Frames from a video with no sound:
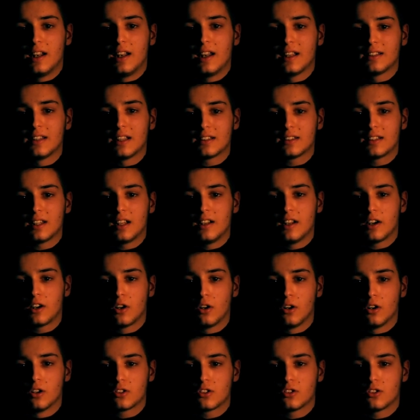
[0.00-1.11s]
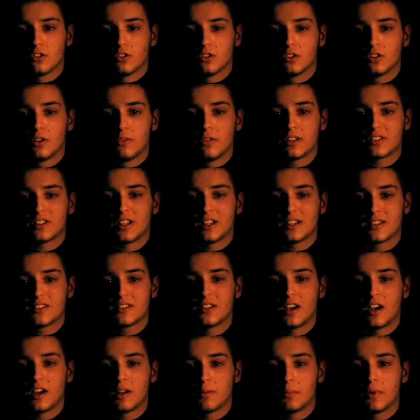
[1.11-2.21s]
e là da Tagliacozzo, dove
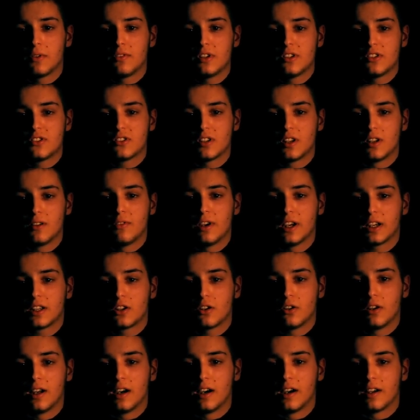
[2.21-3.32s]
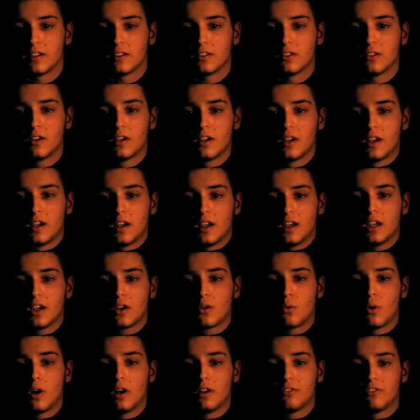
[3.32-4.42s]
Sanz'arme vinse il vecchio Alar,
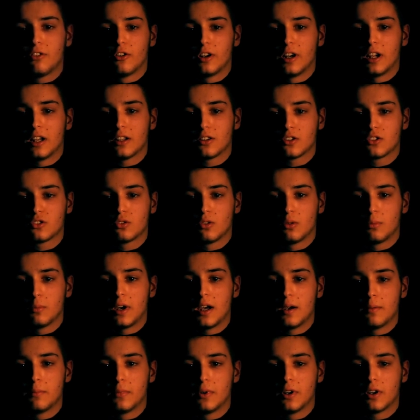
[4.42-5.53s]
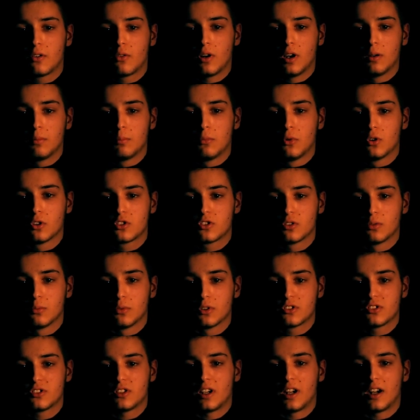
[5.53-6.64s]
e qual forato suo membro e qual
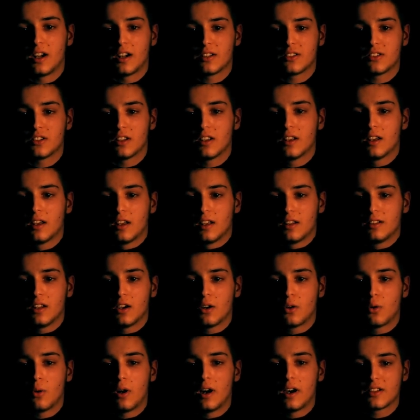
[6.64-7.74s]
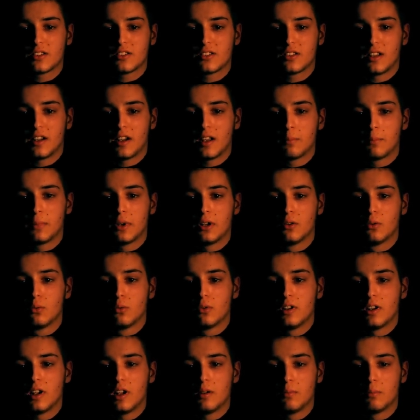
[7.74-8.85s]
mozzo mostrasse, de qual sarebbe
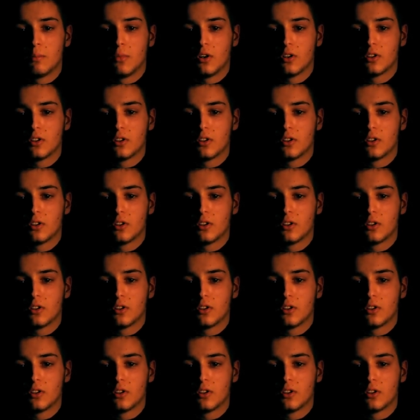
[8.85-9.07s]
nulla il